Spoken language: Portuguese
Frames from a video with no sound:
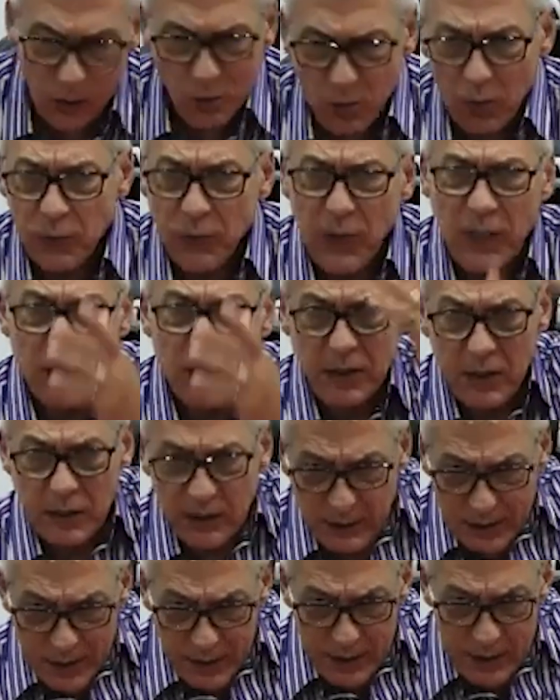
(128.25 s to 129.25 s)
Eu estou falando em
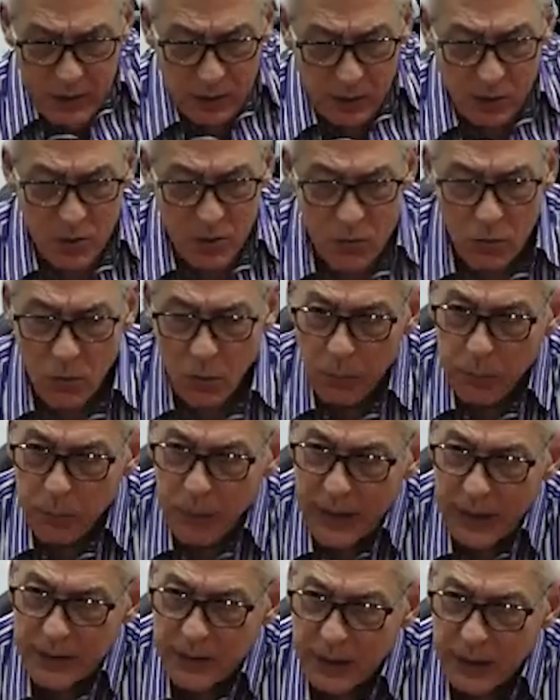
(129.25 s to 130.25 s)
tese isso, o
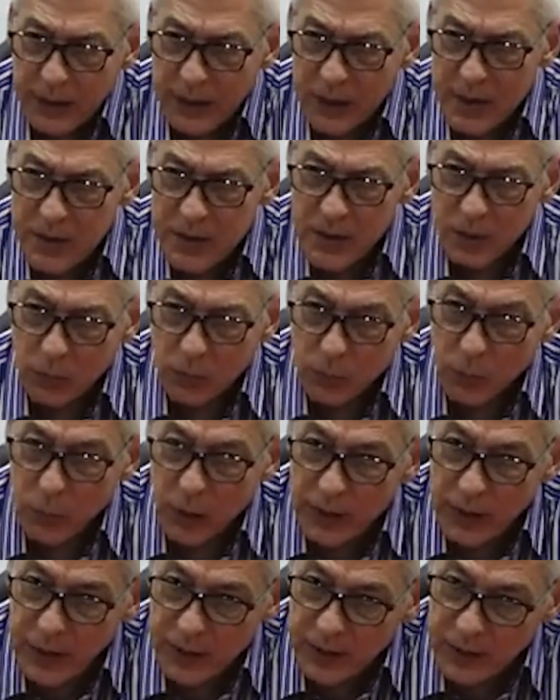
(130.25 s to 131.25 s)
pai tem razão,
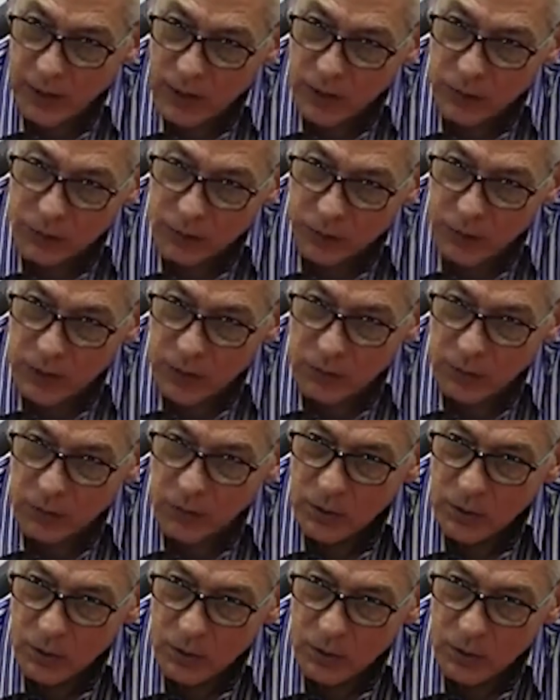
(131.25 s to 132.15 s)
porque aquele filho,